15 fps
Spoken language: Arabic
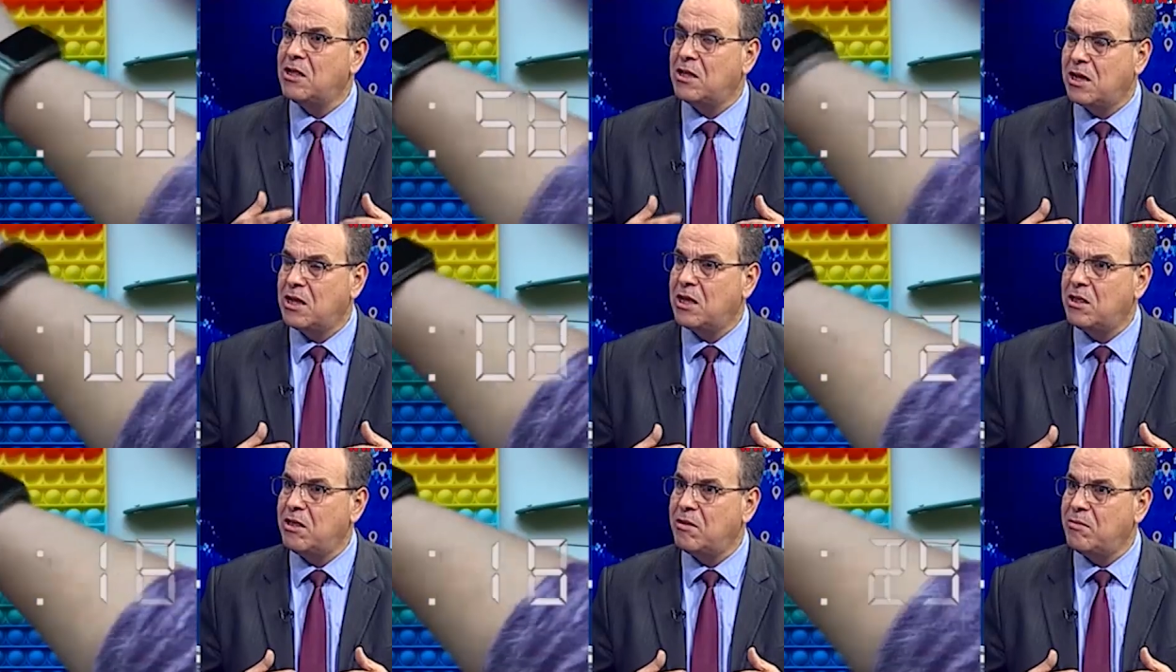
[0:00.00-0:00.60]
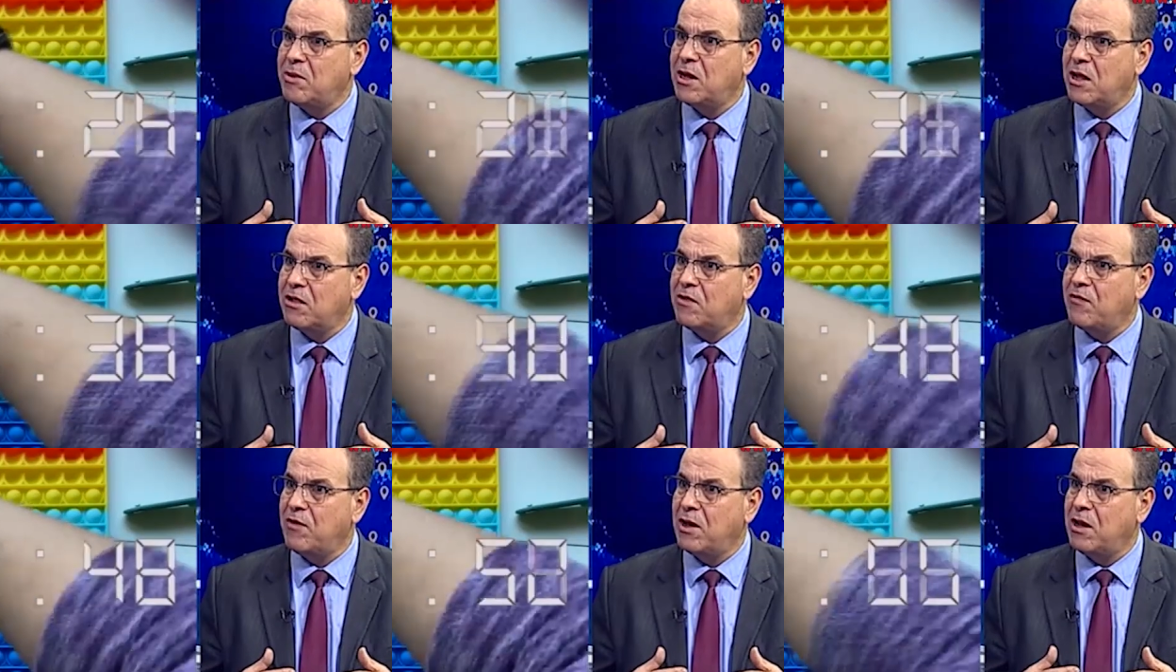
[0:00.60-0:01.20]
الكثير من
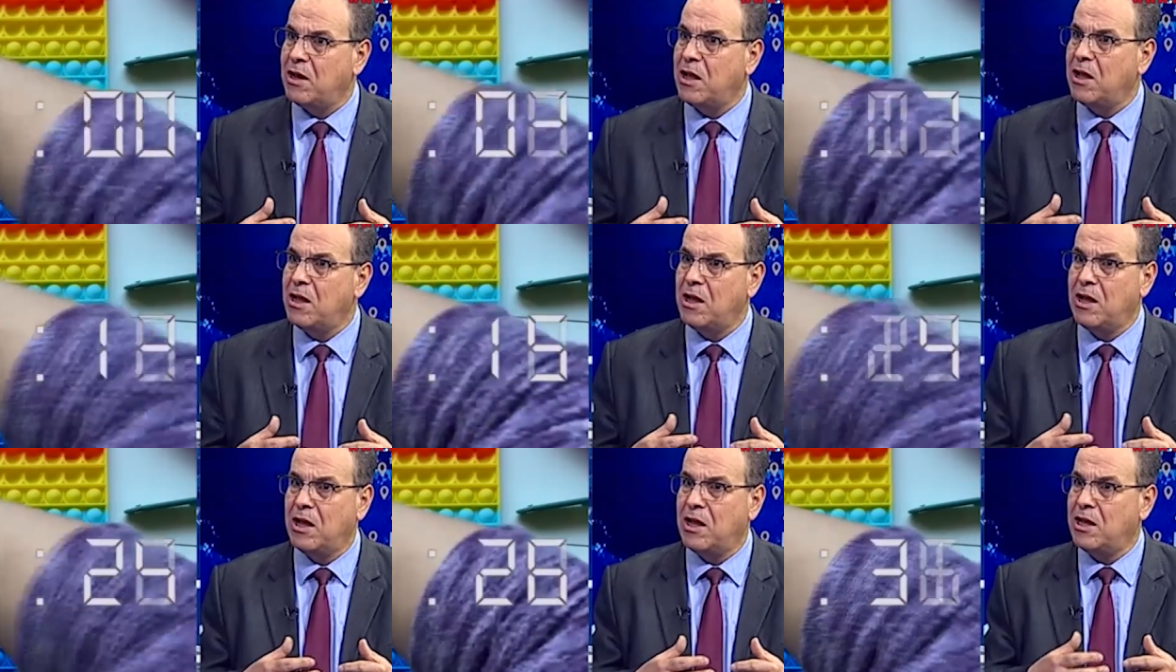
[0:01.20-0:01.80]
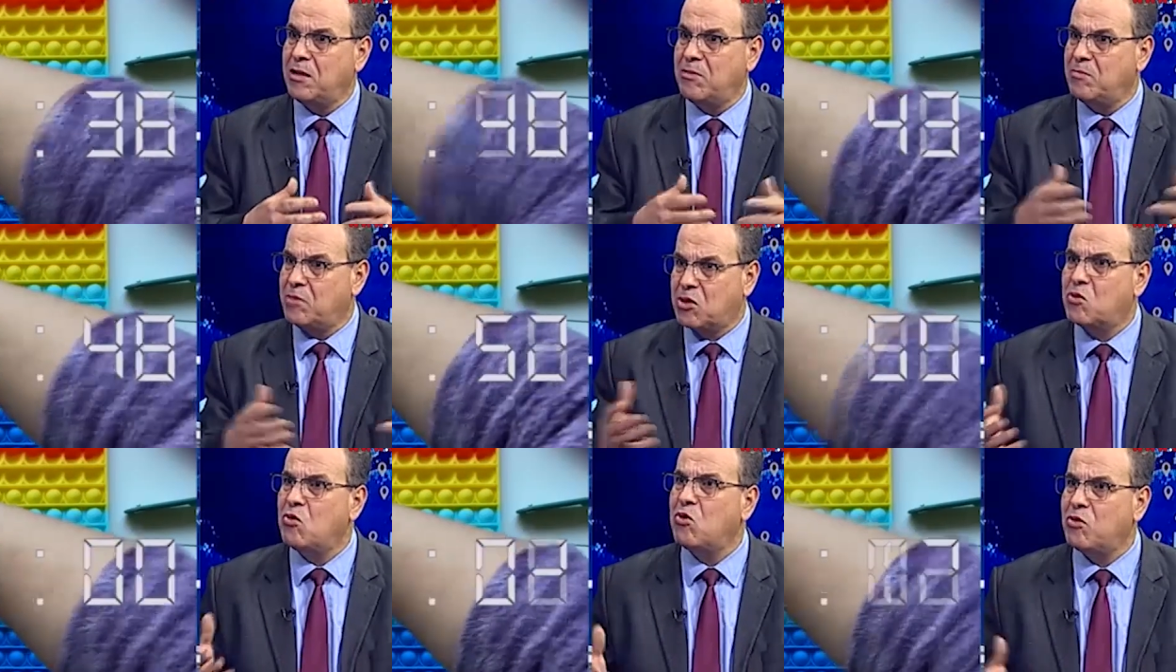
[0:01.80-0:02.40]
الاطفال آه،
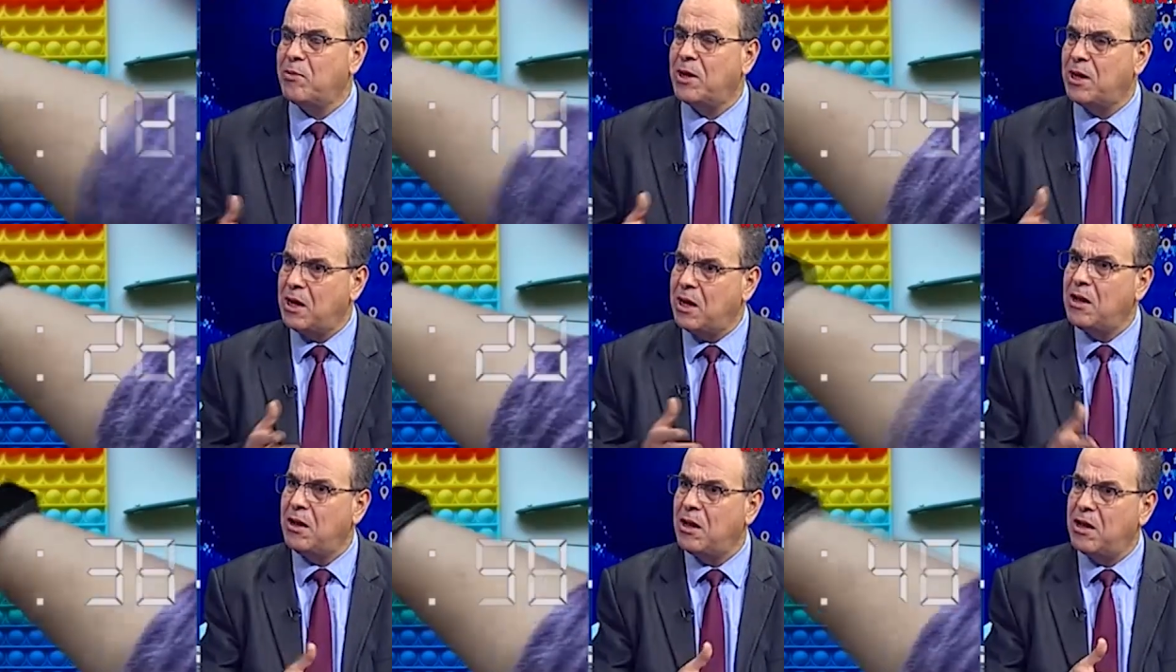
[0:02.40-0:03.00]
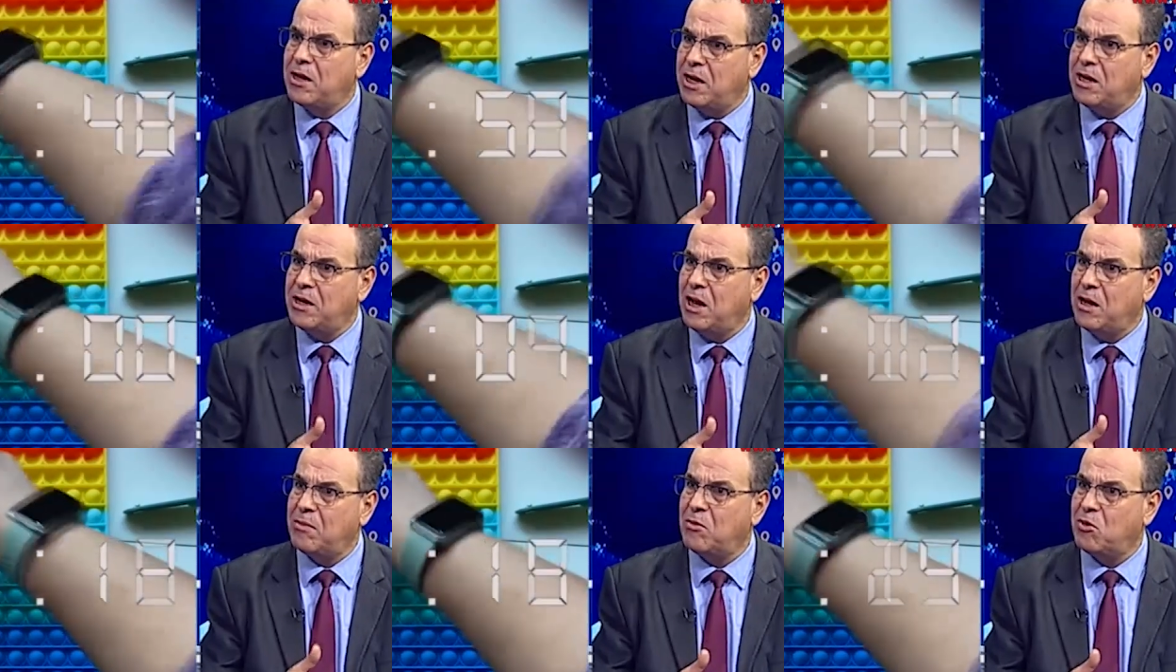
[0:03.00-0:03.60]
مسكوت من يعني
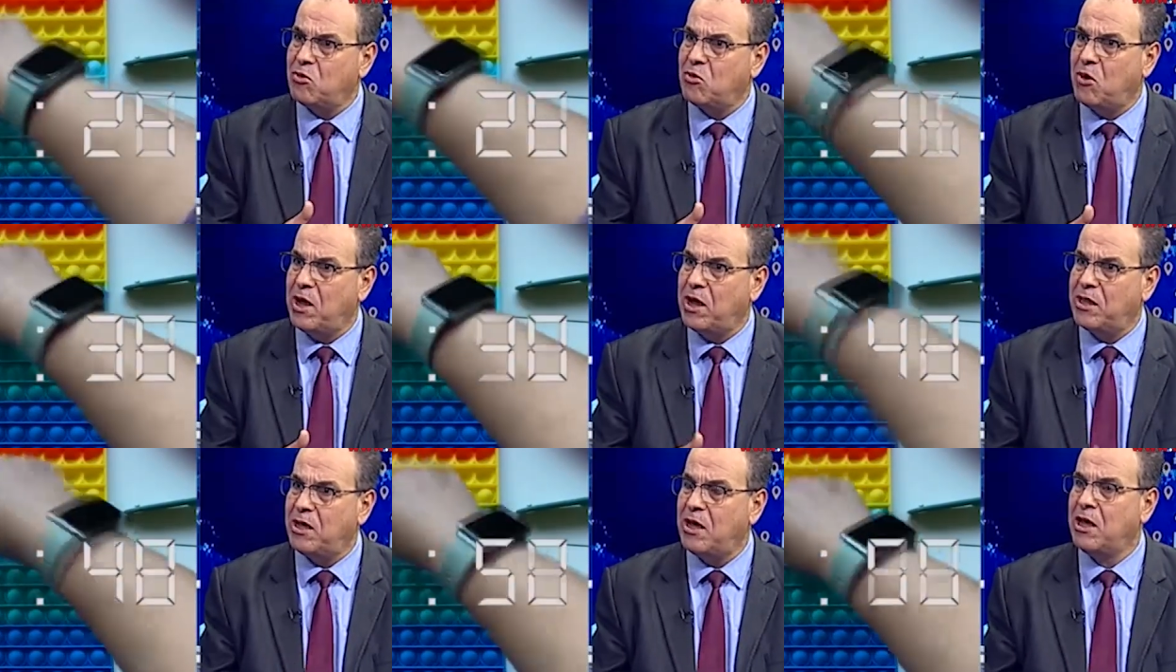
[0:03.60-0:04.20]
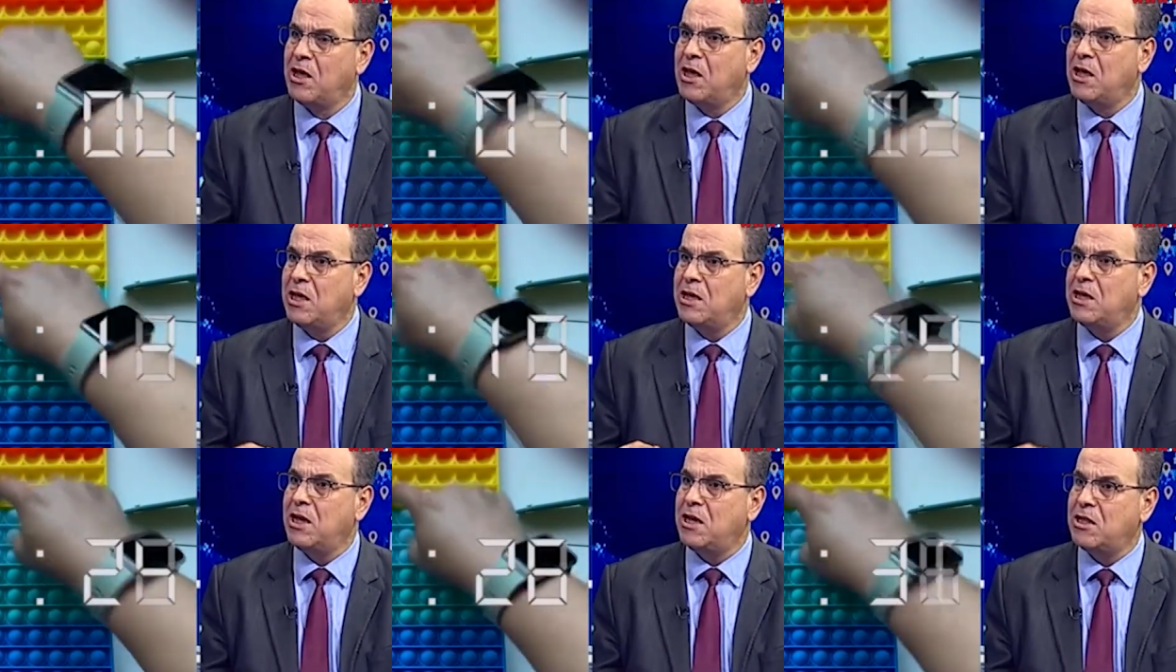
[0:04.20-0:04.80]
عن الموضوع هذا
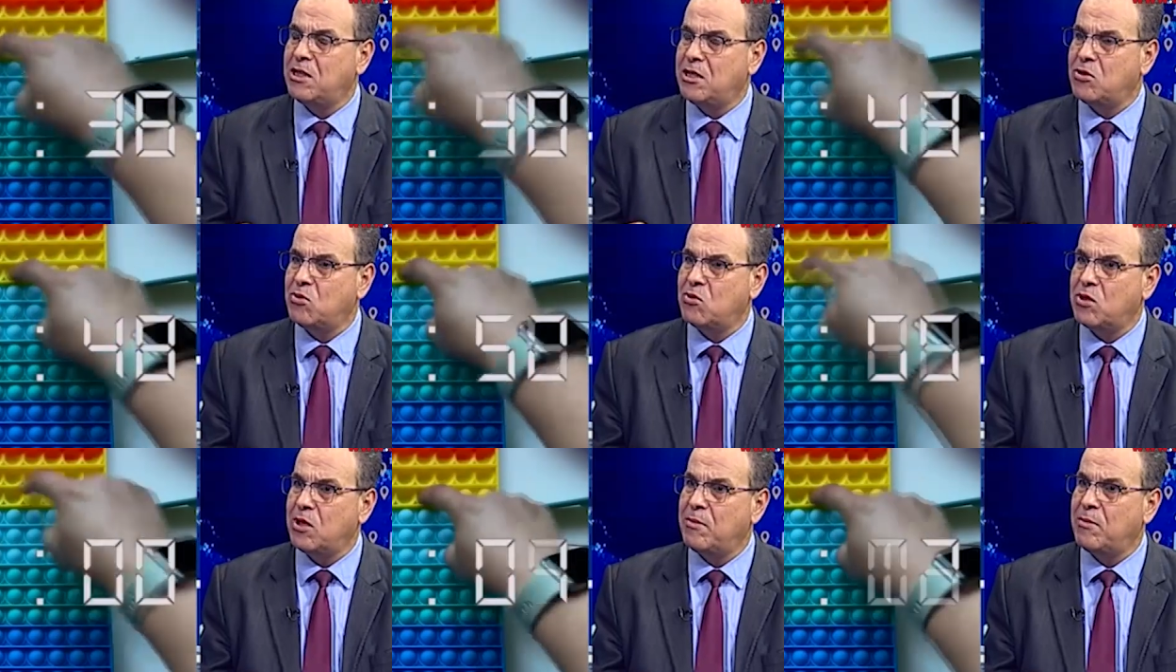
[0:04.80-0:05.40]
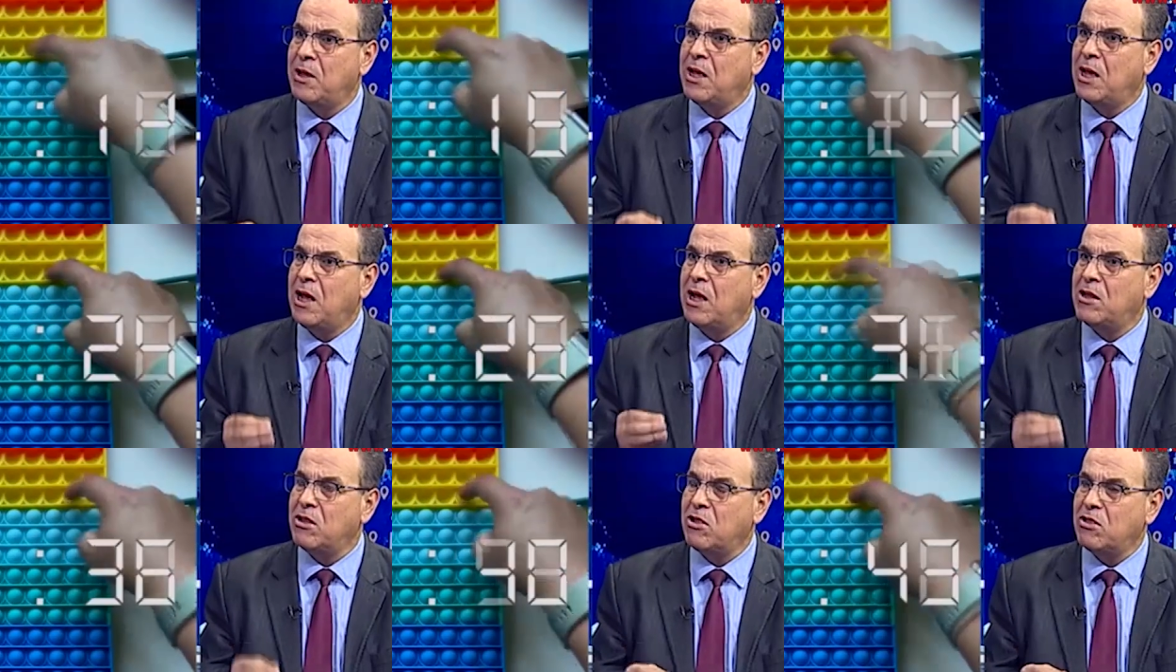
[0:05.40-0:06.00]
هي التي تصاب
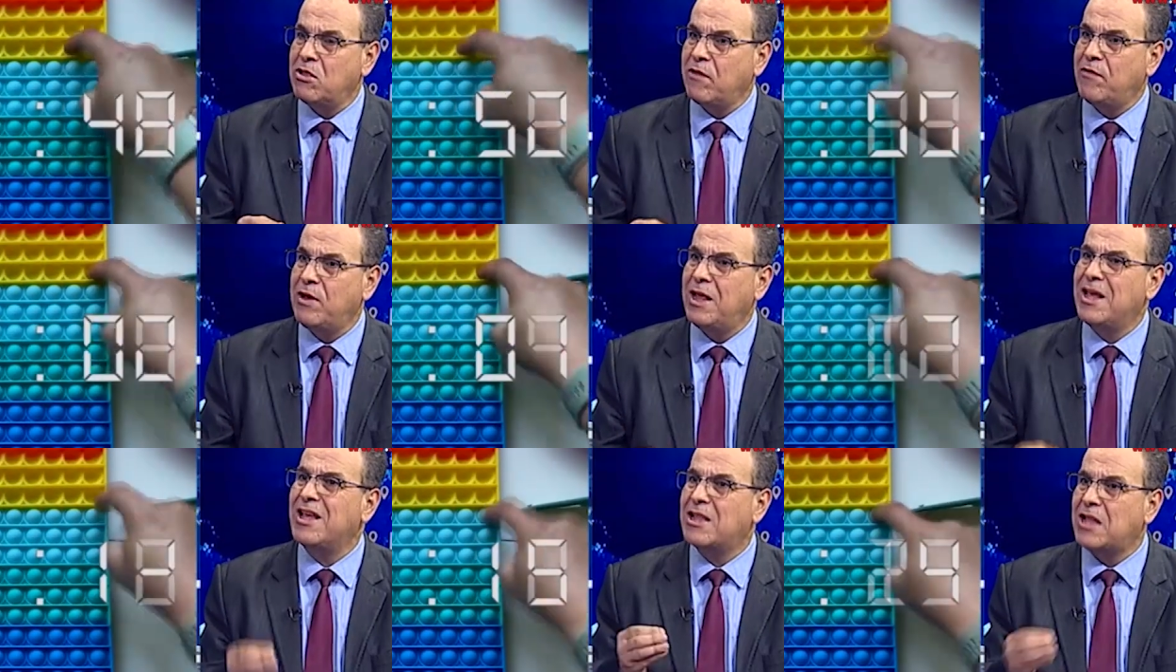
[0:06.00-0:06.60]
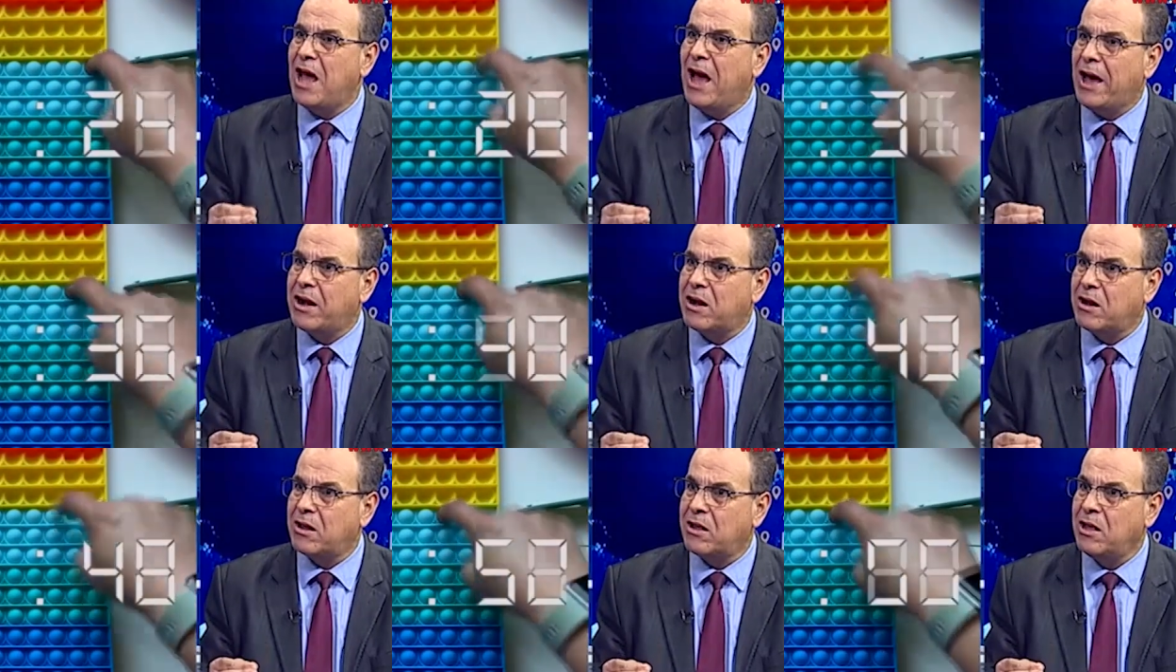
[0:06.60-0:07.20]
عن الطفل لا
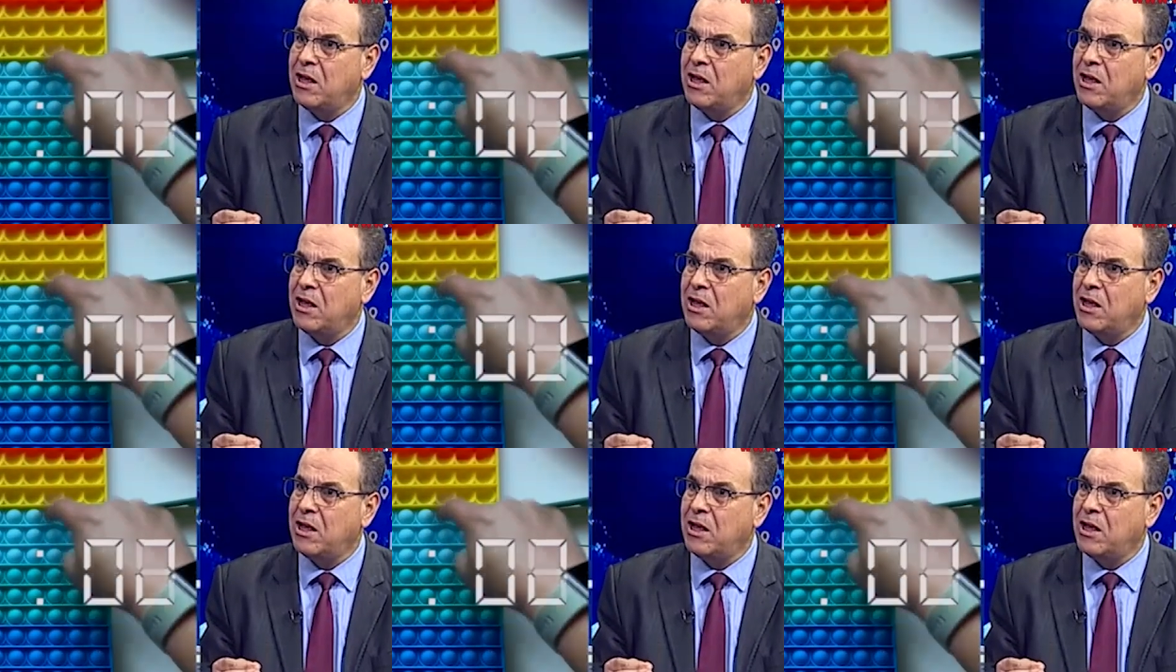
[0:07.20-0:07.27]
يتحرك